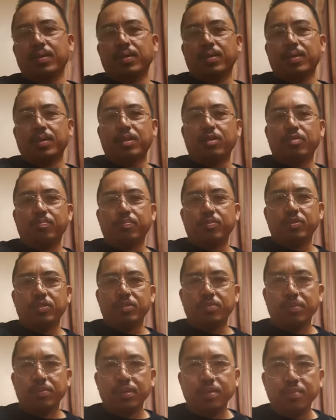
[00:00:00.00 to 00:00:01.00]
Hello po sa
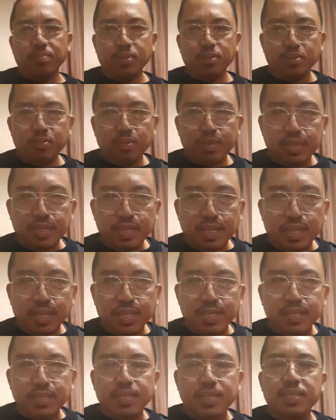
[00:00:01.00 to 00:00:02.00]
mga viewers
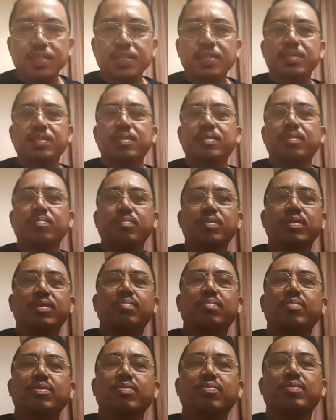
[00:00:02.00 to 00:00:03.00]
natin diyan. Mga
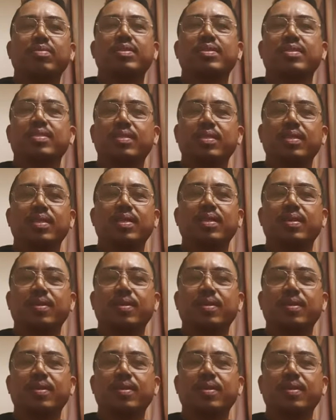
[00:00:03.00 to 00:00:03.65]
viewers na